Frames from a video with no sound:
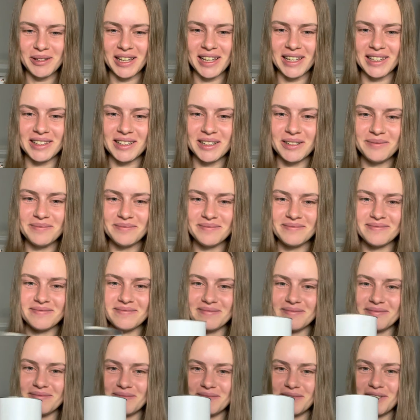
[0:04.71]
Это,
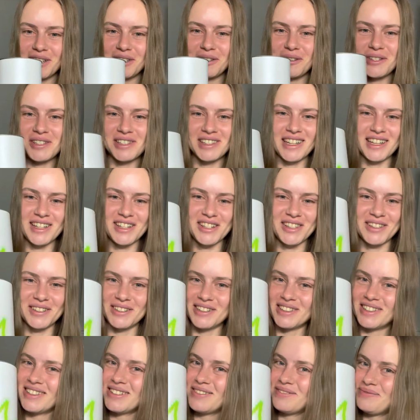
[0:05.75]
кто знает, что
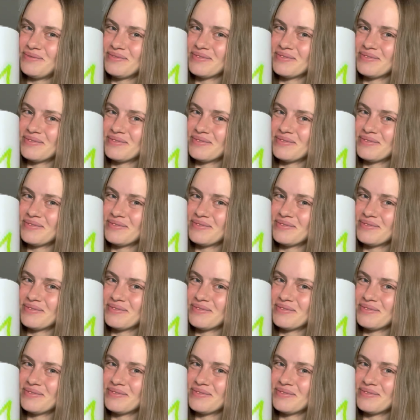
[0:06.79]
это?